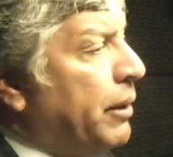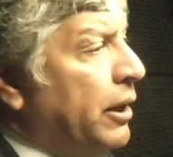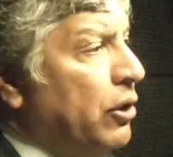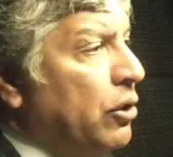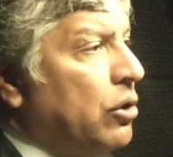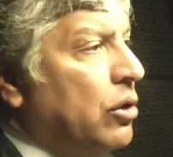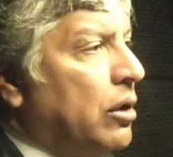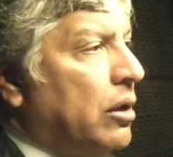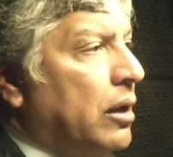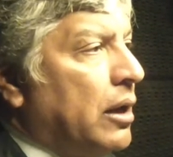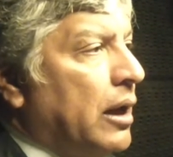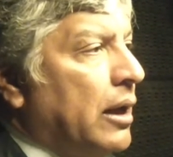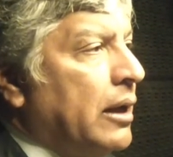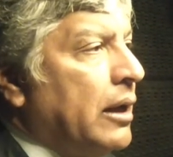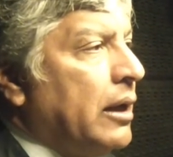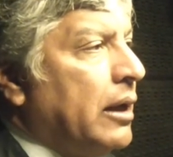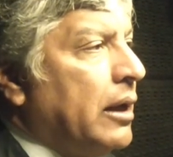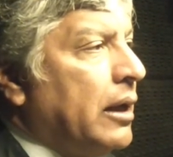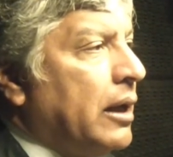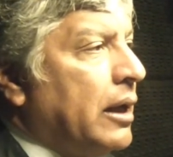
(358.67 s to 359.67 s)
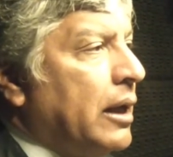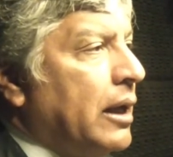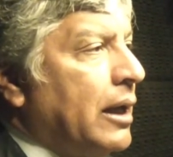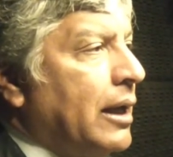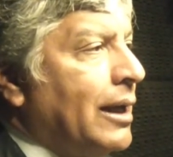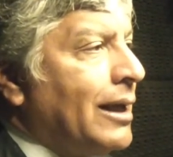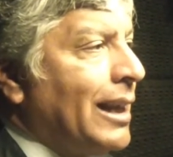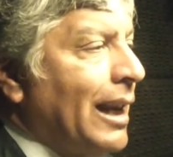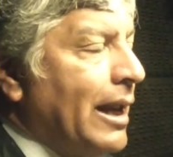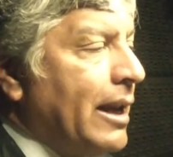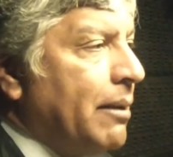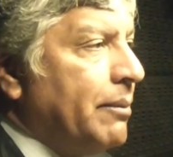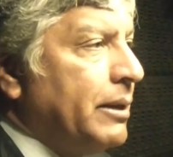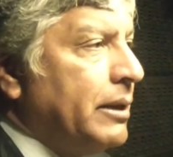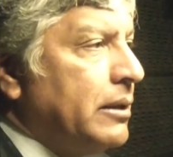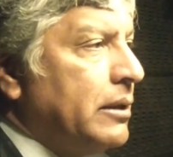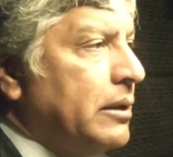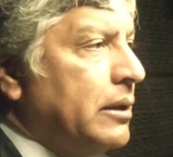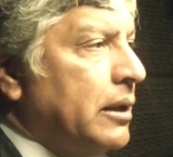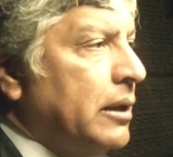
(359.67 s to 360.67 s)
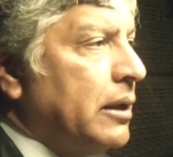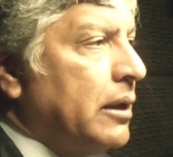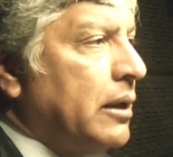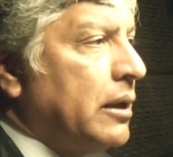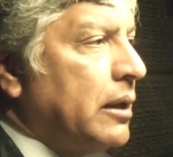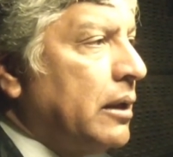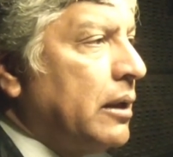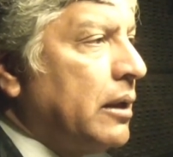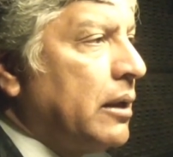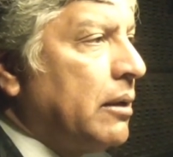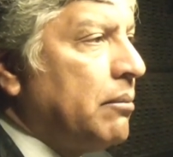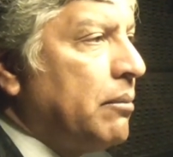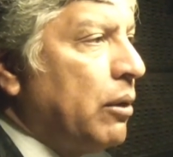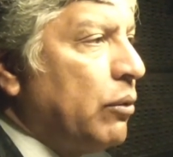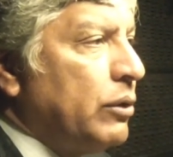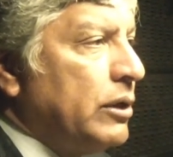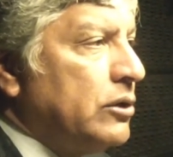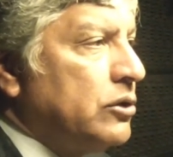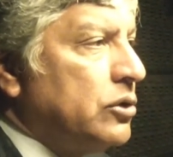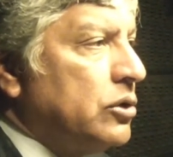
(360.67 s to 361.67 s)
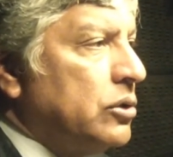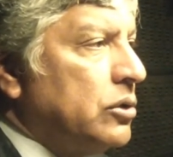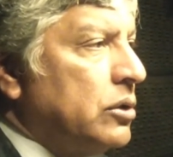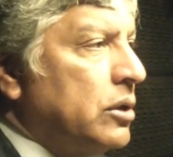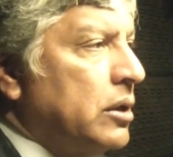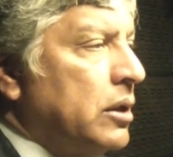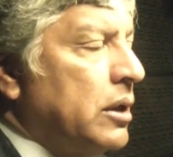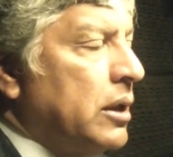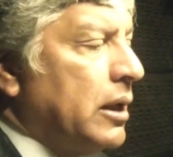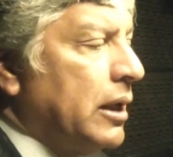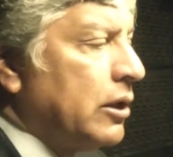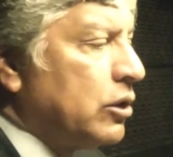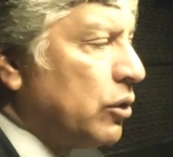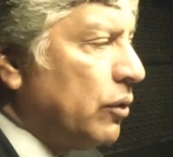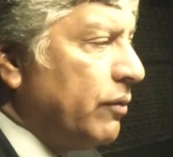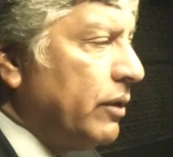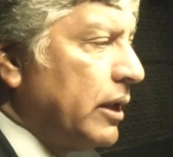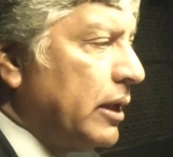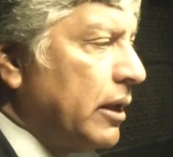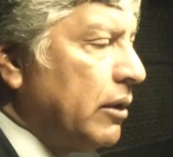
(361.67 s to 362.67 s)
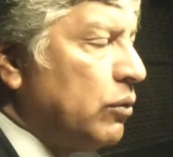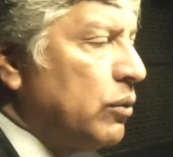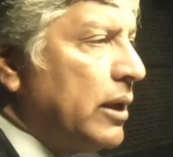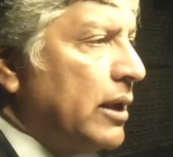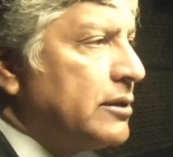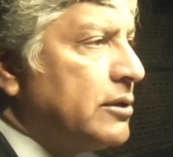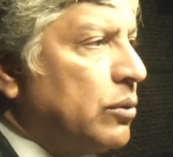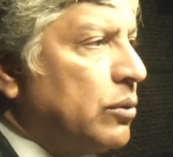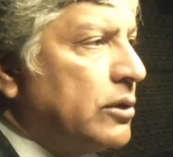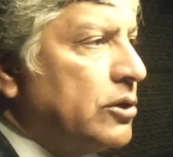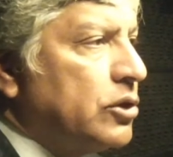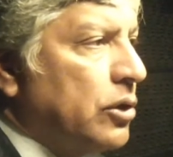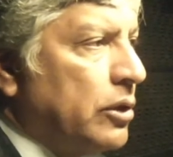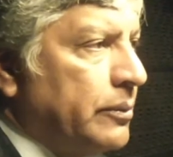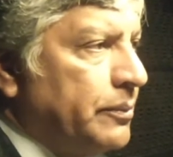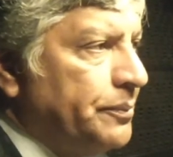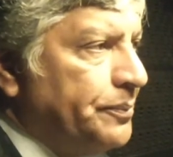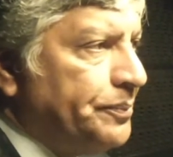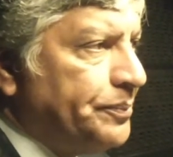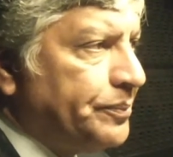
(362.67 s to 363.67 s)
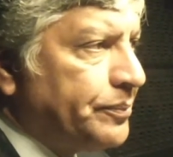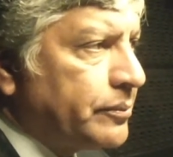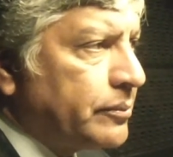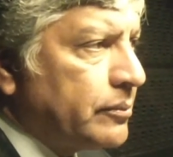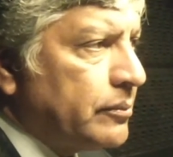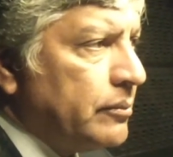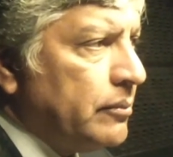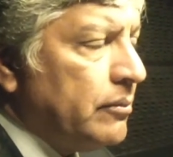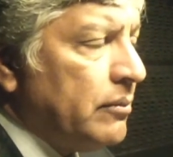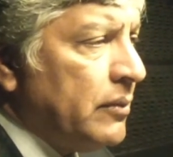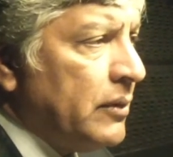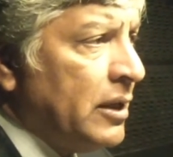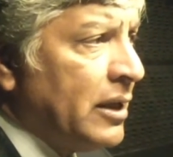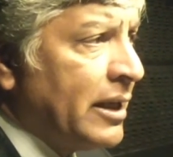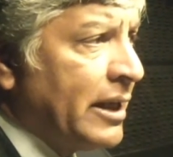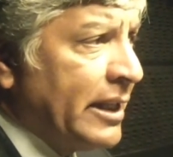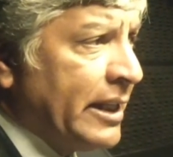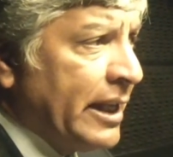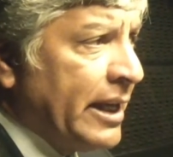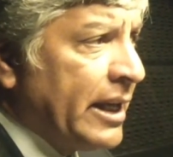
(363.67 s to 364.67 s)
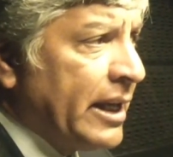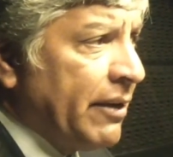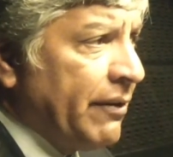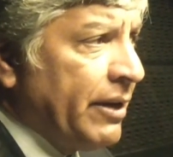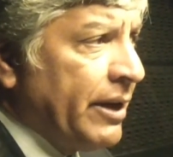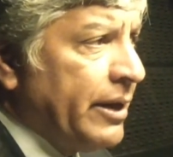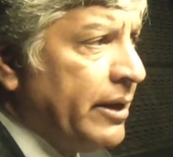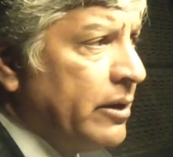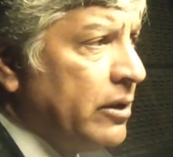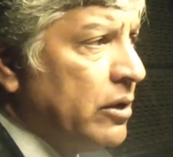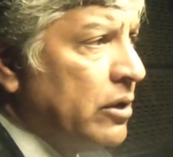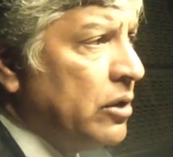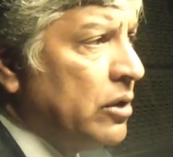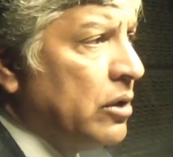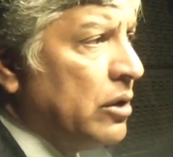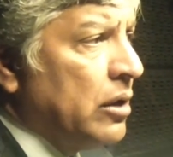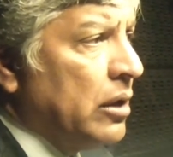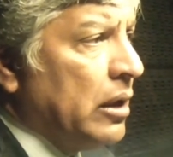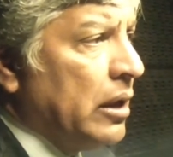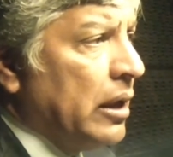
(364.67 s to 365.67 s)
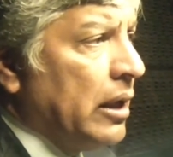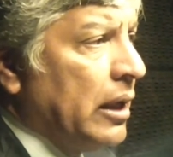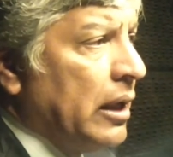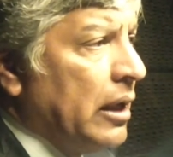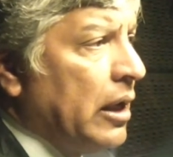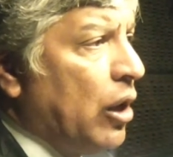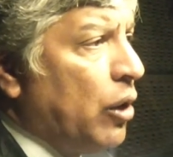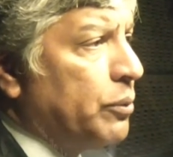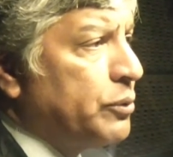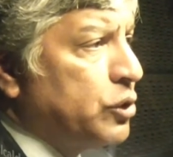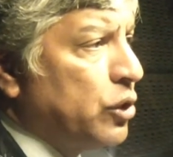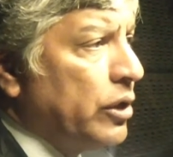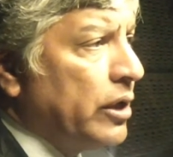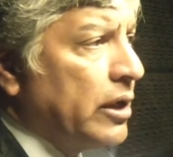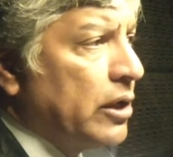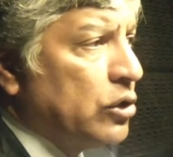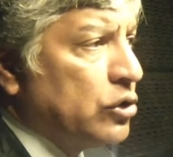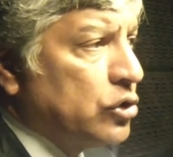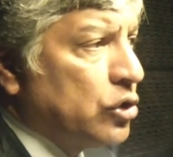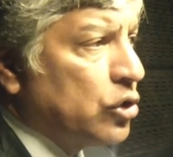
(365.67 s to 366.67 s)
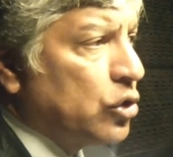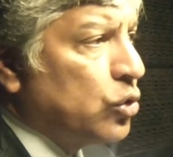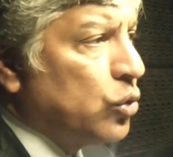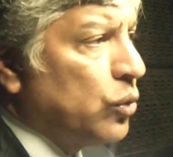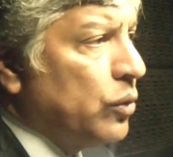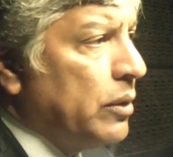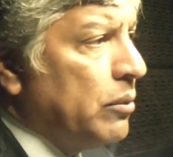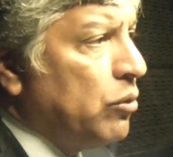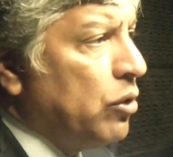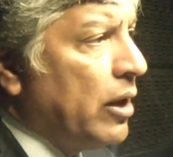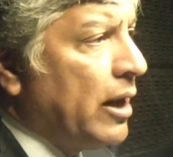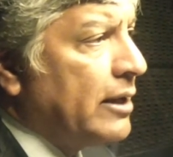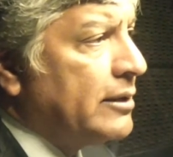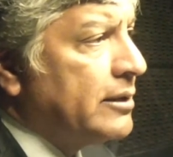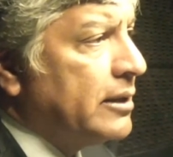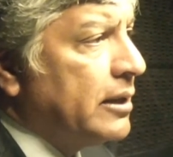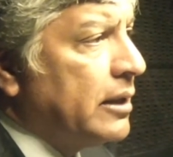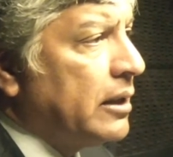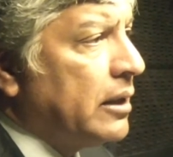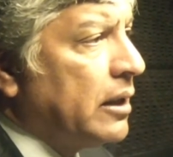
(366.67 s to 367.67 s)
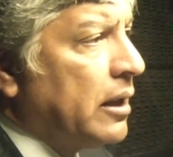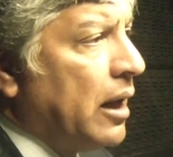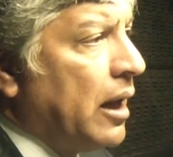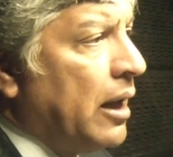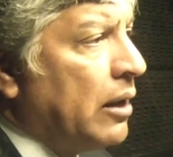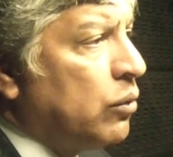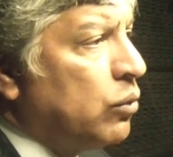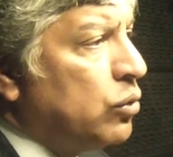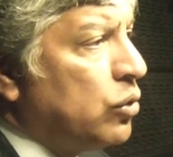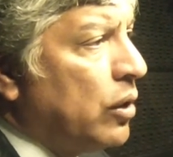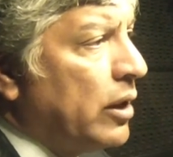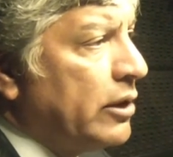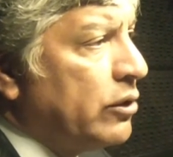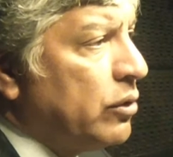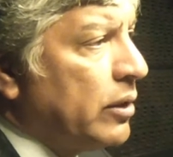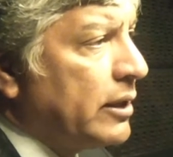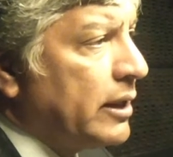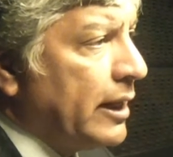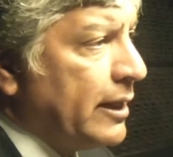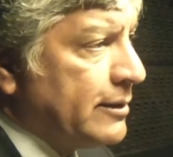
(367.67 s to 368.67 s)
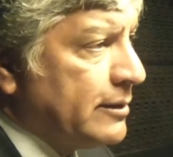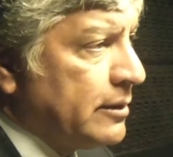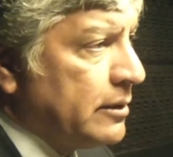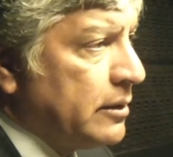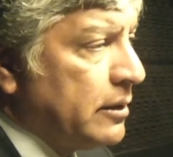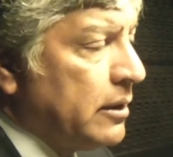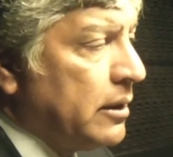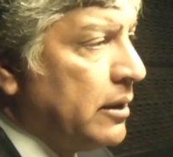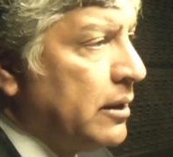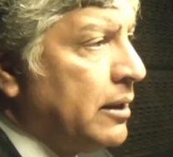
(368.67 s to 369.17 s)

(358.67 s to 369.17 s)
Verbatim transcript: Pero eh, claramente, Mauricio, esto viene de situación que tiene que ver en las opciones que nosotros tuvimos hace algunos años atrás,